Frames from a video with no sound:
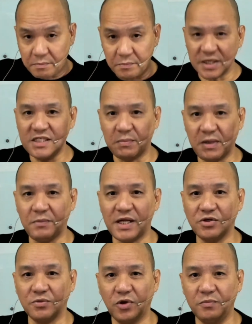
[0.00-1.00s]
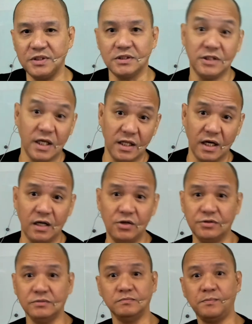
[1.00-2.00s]
Principal place of office, general
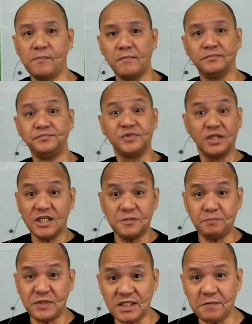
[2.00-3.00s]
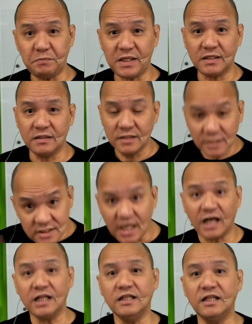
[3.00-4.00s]
yun. Specific, sa
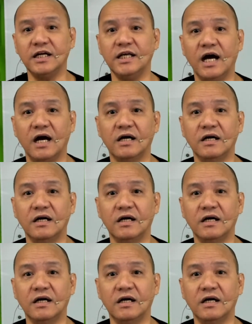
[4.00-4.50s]
karinderya.